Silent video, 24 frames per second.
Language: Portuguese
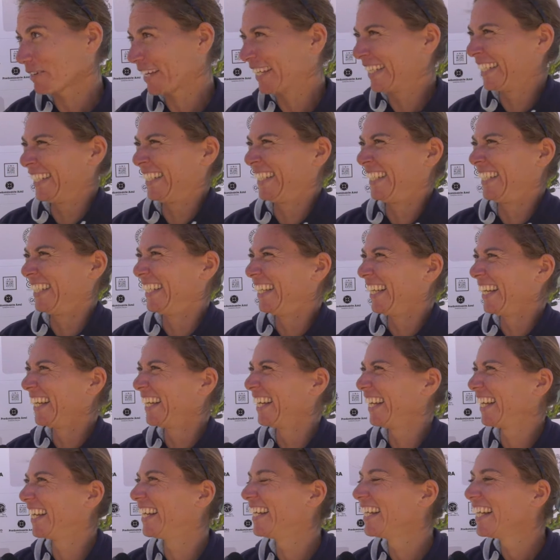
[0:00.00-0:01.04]

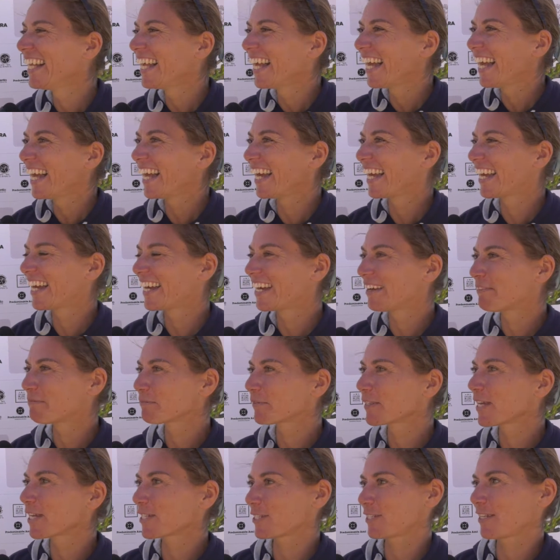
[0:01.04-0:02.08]
uh,
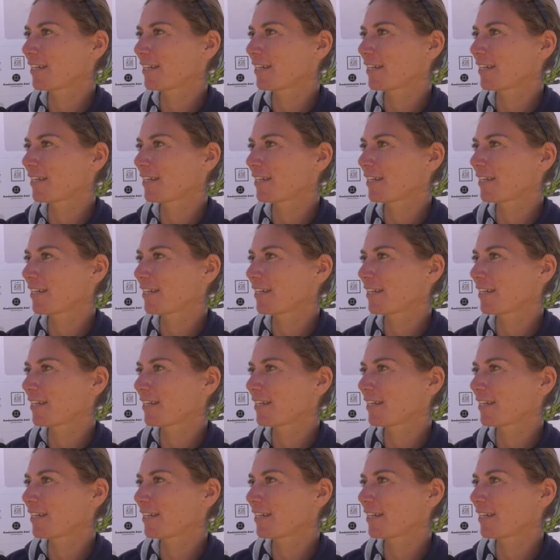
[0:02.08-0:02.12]
eh,